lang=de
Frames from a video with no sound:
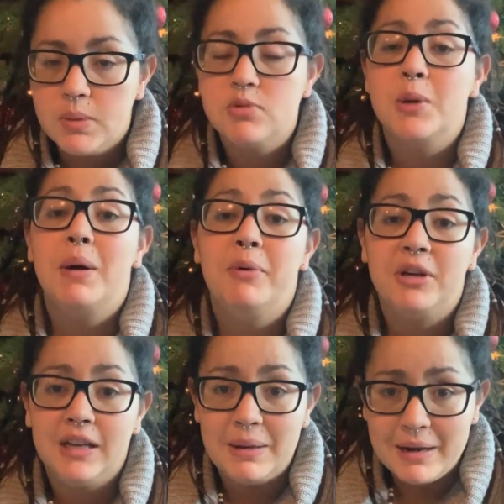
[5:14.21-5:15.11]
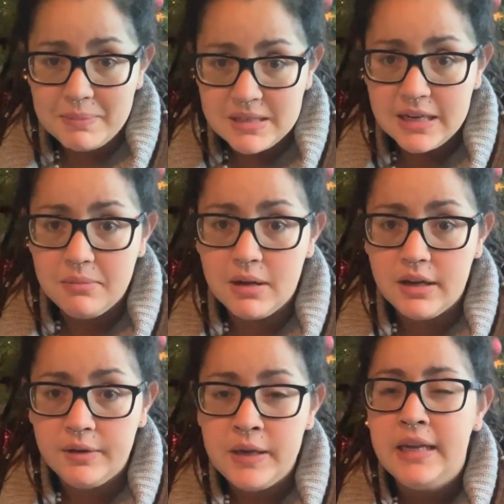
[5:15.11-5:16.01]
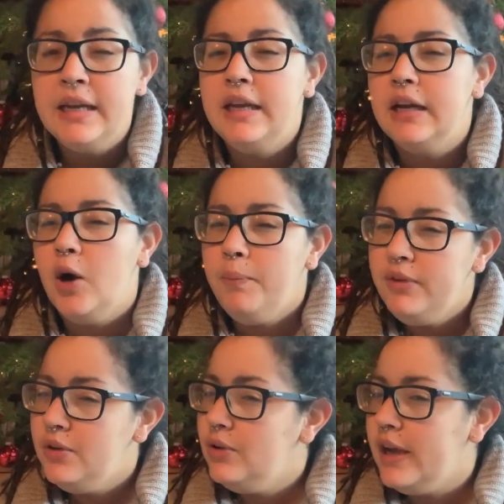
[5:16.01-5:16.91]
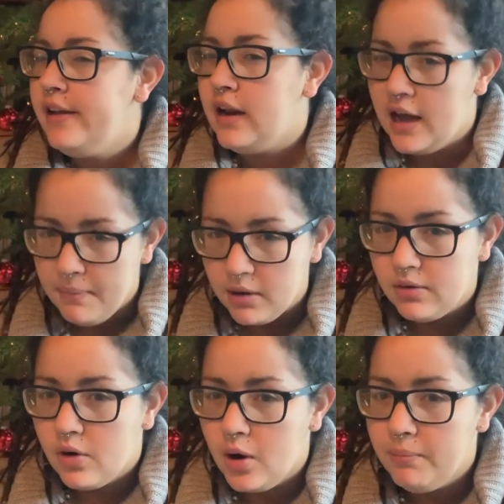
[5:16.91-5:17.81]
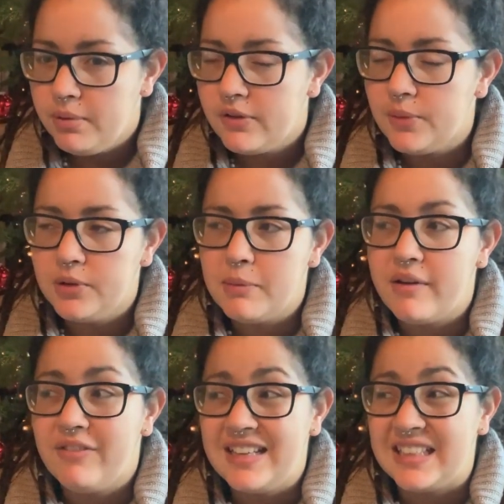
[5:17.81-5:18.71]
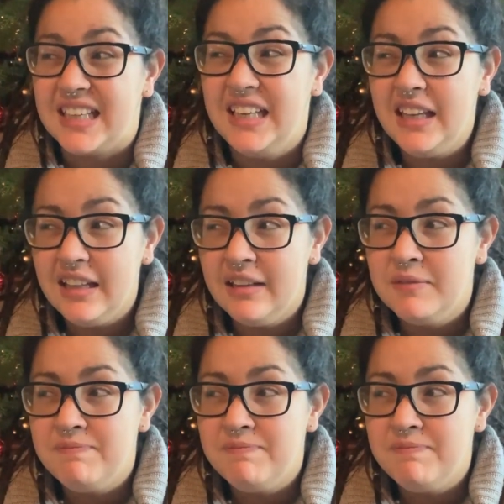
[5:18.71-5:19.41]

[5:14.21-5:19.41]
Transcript: Im Sommer möchte ich gerne ein Abzeichen machen. Ob sie durch einen Abaco kommt bis zum Sommer, weiß ich nicht.